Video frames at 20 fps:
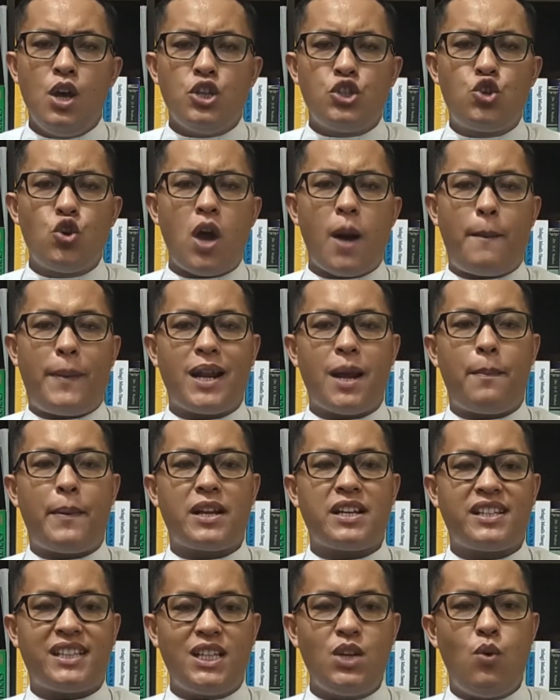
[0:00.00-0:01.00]
juga pada
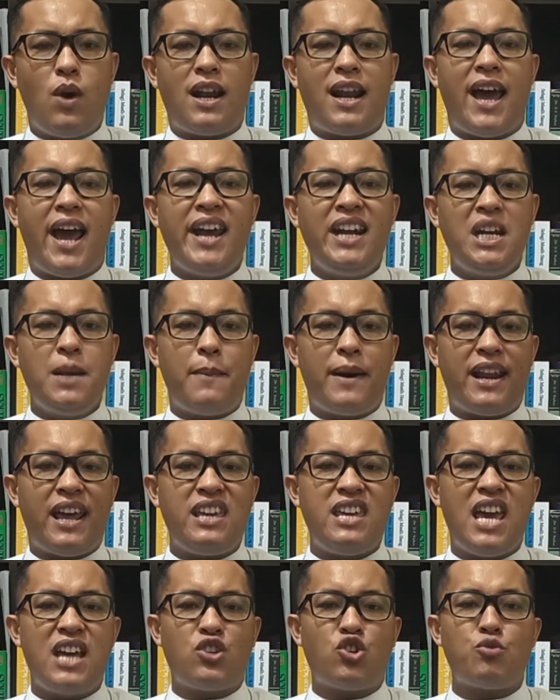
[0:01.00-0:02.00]
peristiwa lain di mana
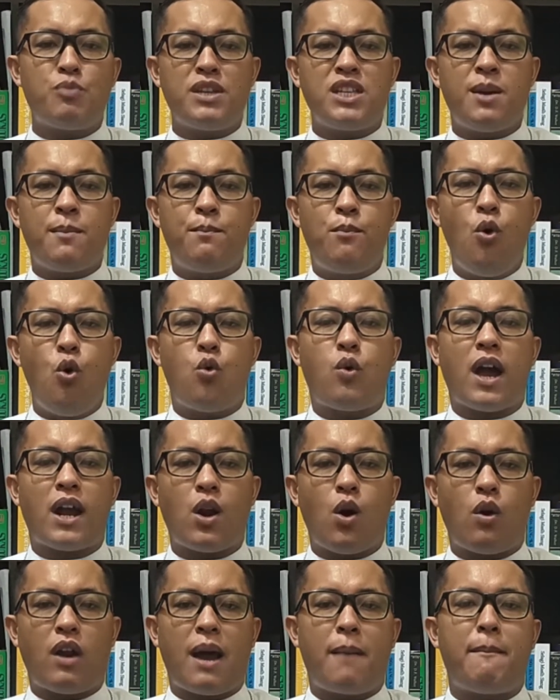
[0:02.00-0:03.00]
Yesus menyembuhkan
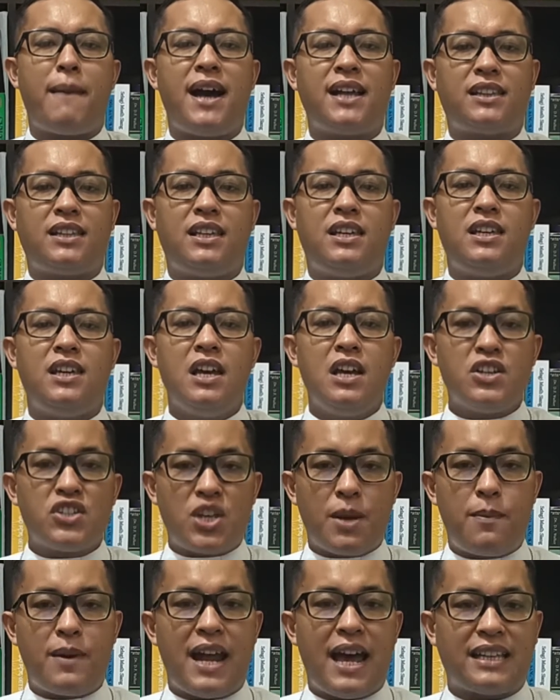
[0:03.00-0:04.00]
orang mati
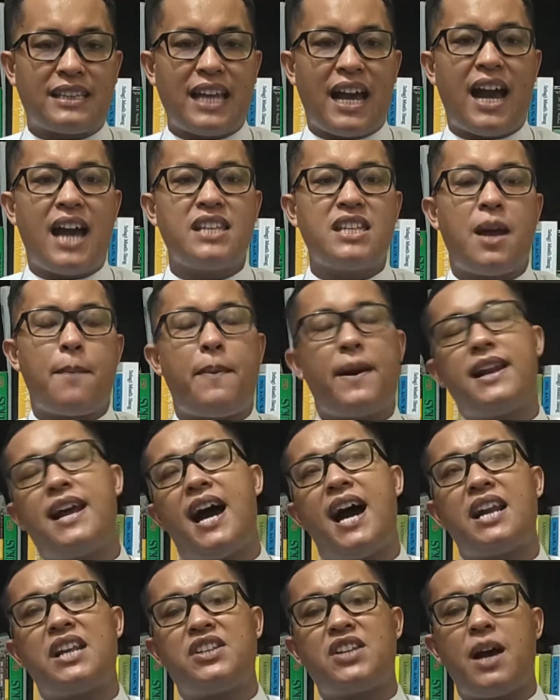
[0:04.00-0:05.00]
sebelah tangannya pada
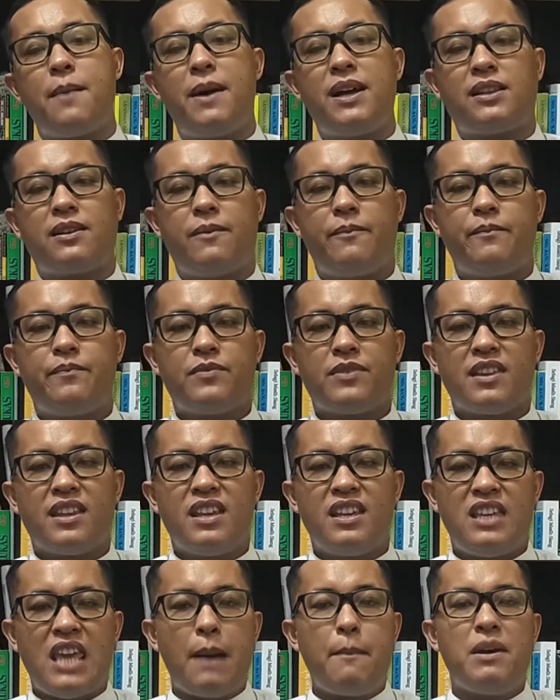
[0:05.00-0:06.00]
hari Sabat
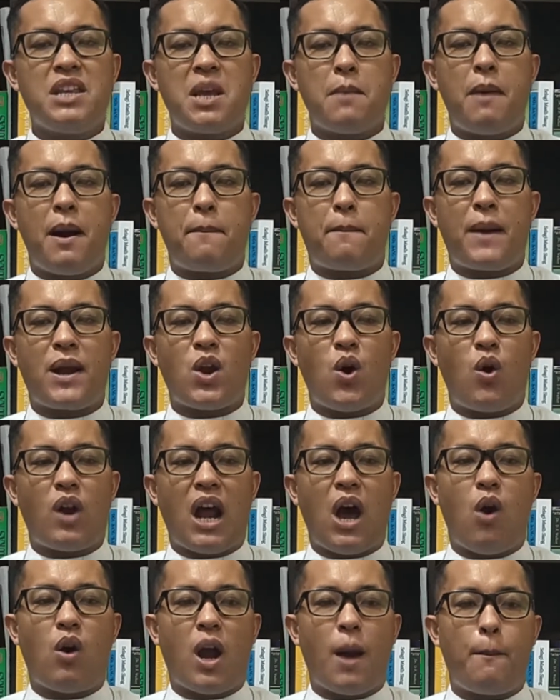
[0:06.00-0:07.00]
yang menyebabkan
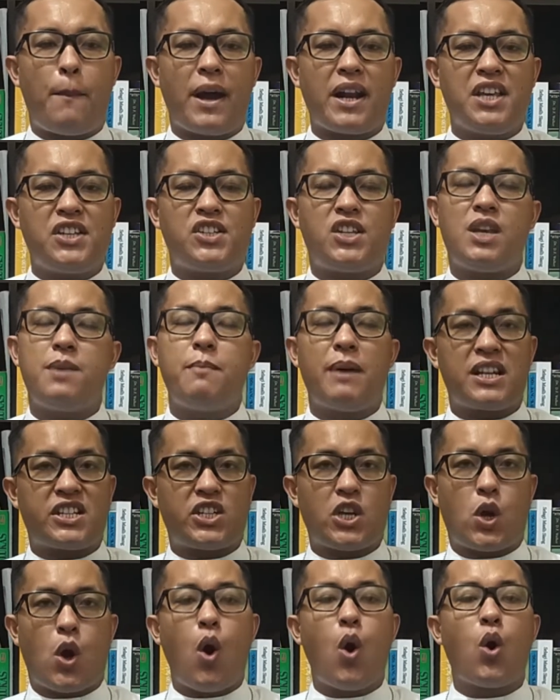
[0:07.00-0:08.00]
orang-orang Parisi
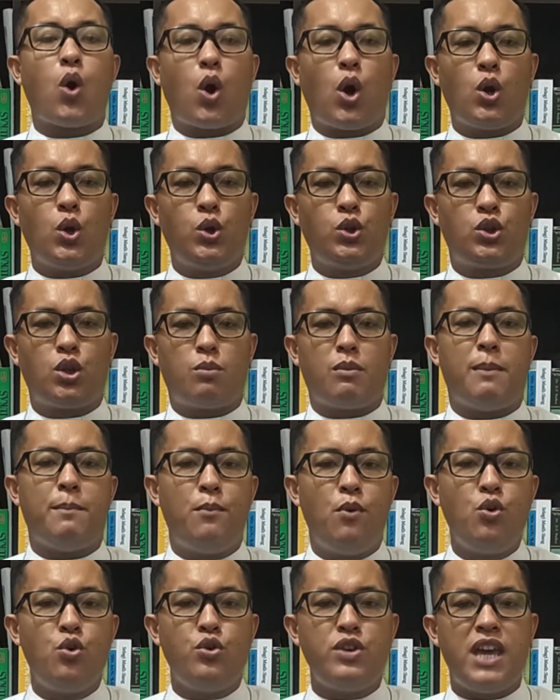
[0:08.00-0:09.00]
bersekongkol untuk
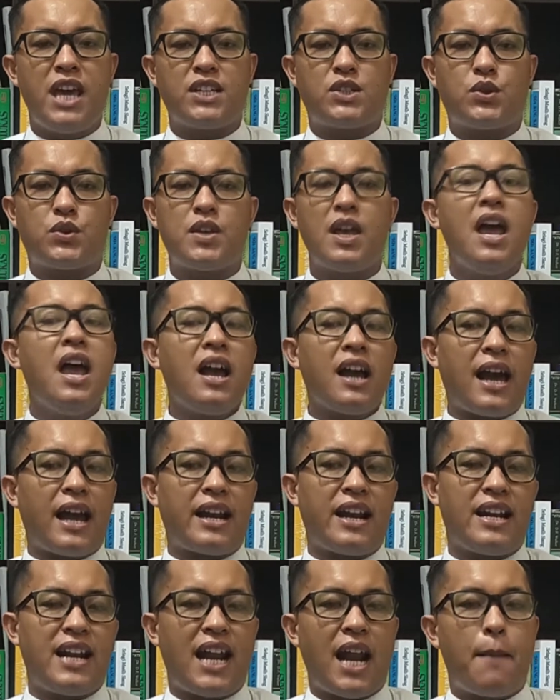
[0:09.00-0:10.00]
membunuh Yesus
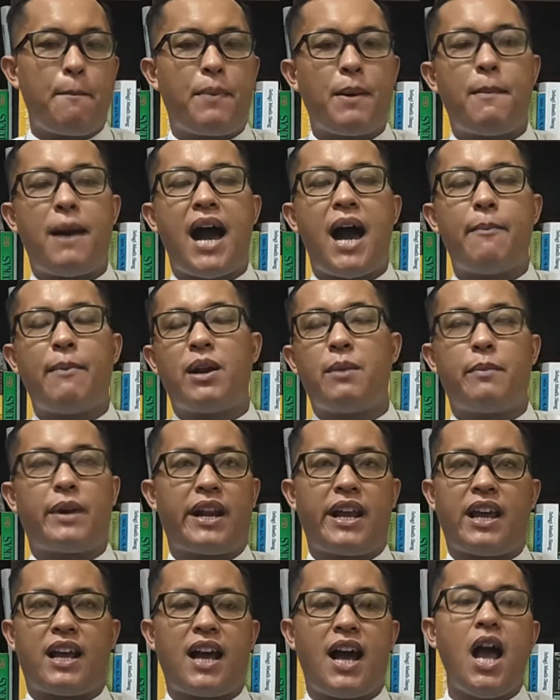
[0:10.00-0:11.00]
karena dalam pemahaman
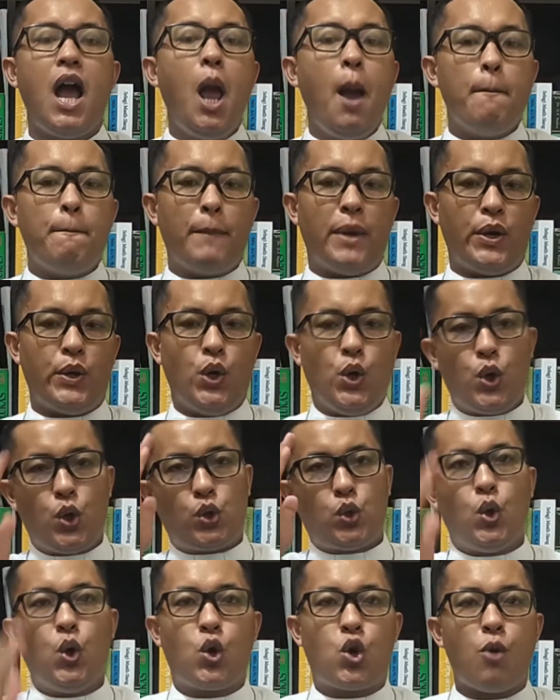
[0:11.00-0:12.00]
mereka,
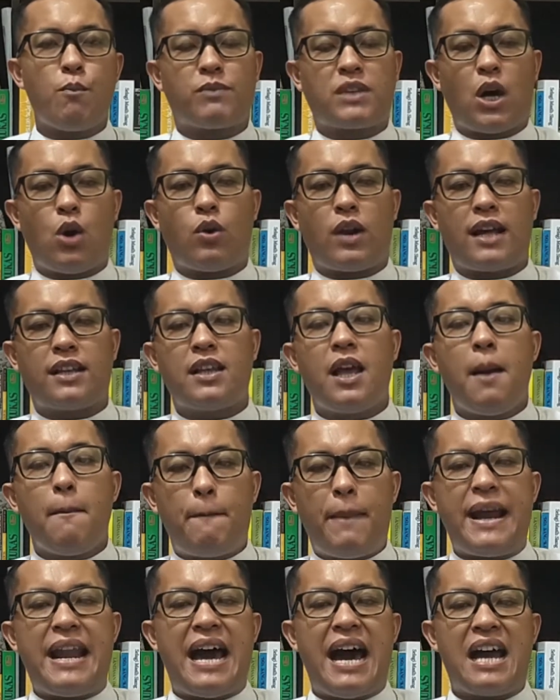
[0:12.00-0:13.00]
menurut hukum Taurat,
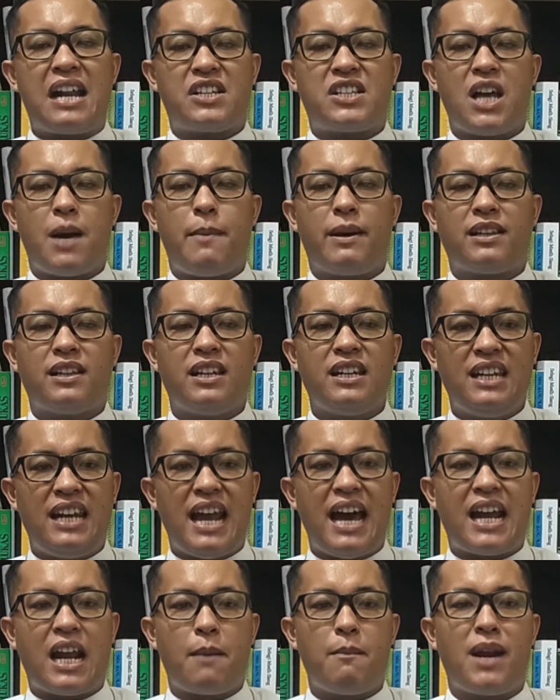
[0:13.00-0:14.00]
pada hari sabat
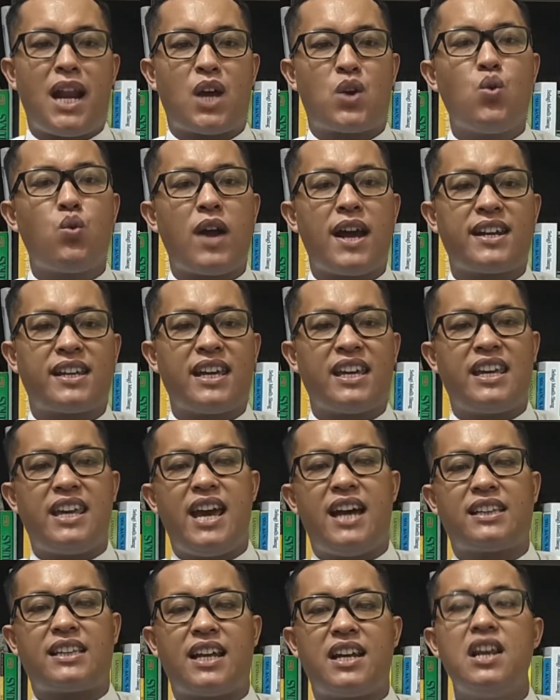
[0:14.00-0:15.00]
dilarang melakukan
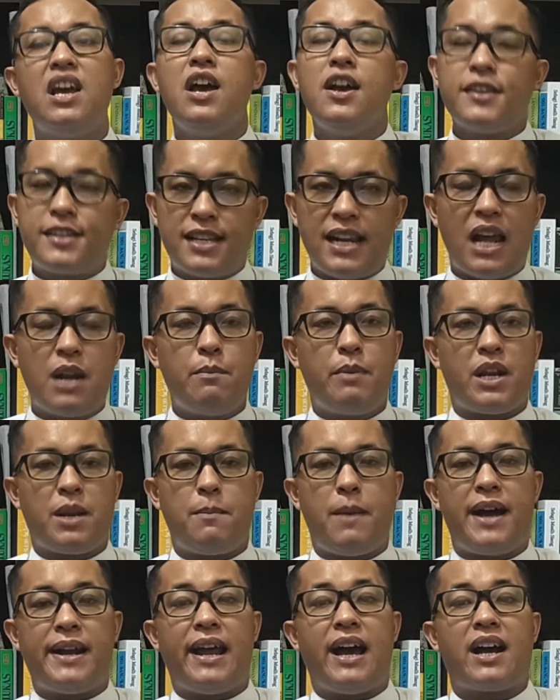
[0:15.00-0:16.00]
kegiatan selain
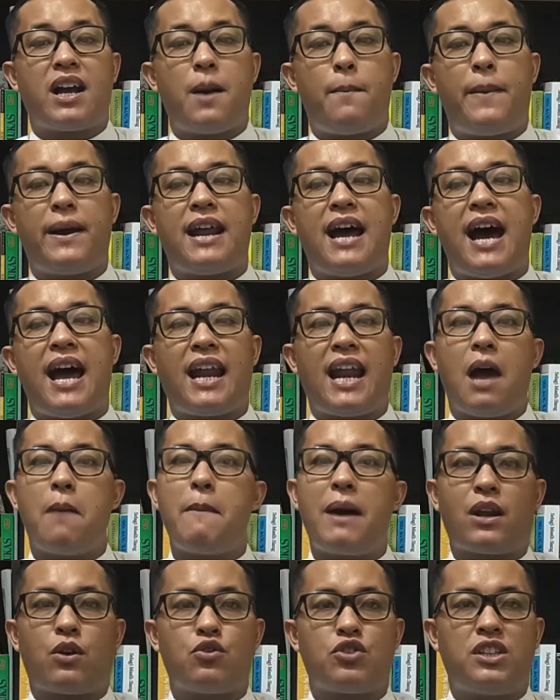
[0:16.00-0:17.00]
beribadah kepada Allah.
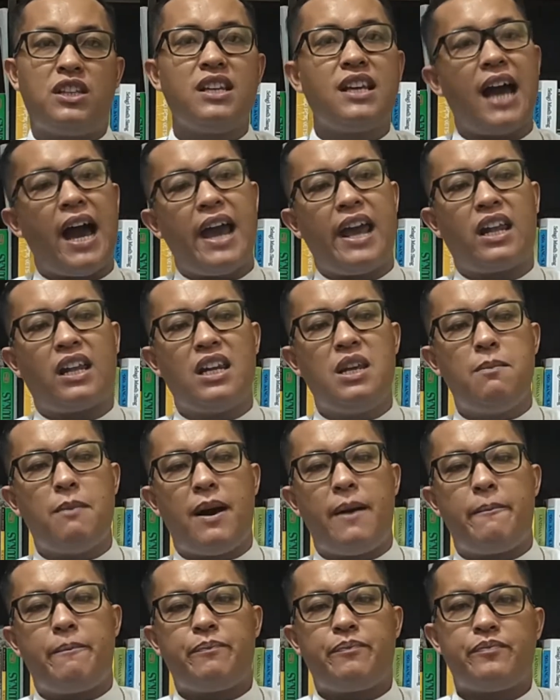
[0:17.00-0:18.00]
Markus 3 ayat
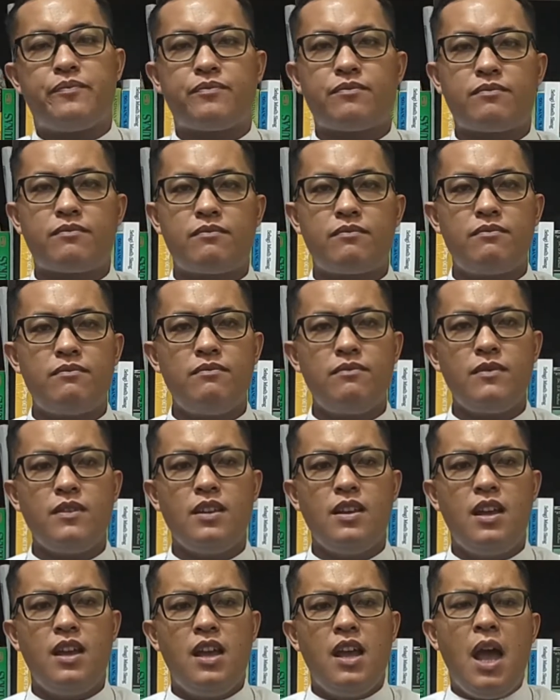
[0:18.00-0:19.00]

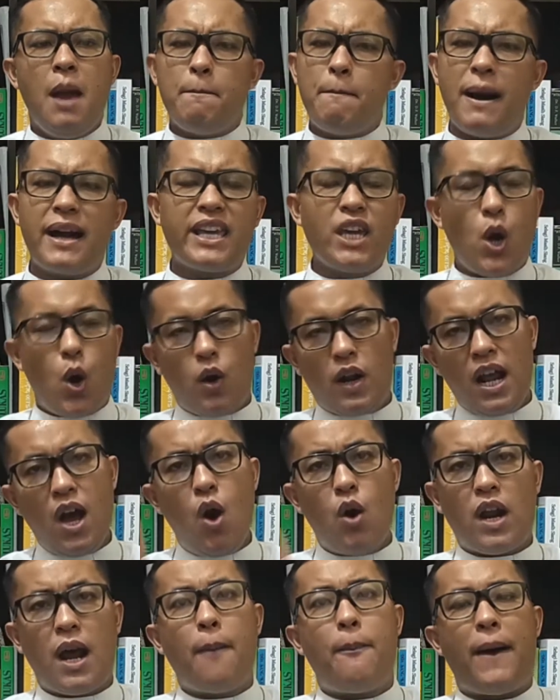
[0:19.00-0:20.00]
5. Bagi
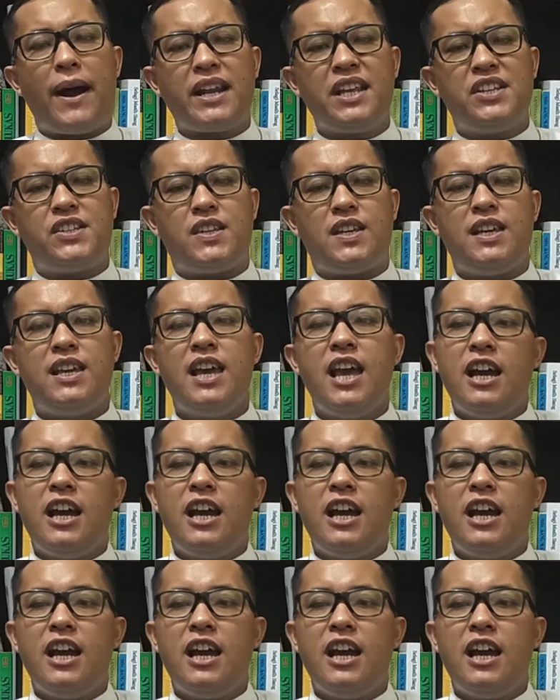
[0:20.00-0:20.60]
orang-orang Parisi,